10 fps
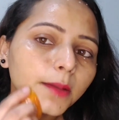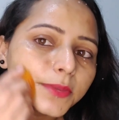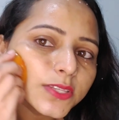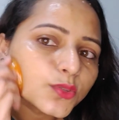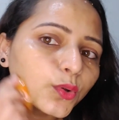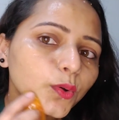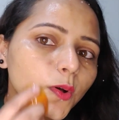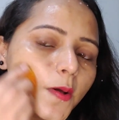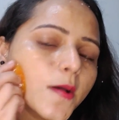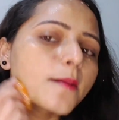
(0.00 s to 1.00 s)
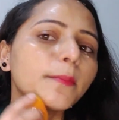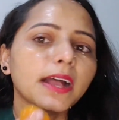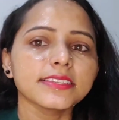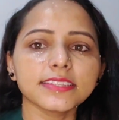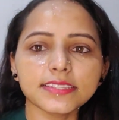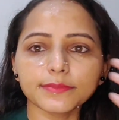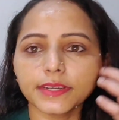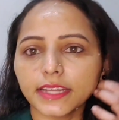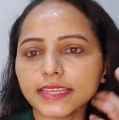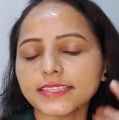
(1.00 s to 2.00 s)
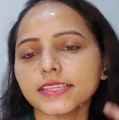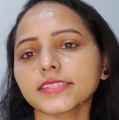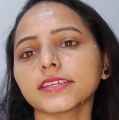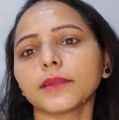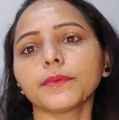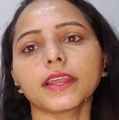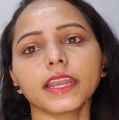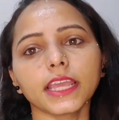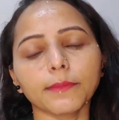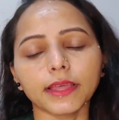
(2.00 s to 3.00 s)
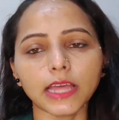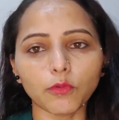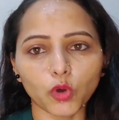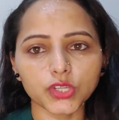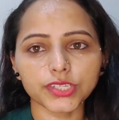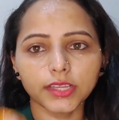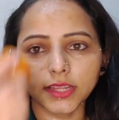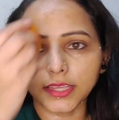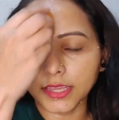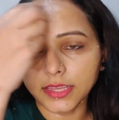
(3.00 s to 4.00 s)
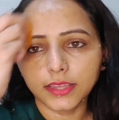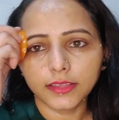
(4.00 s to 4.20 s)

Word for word: अब इसको पाँच दस मिनट ऐसे स्क्रब करने के बाद हम वॉश करेंगे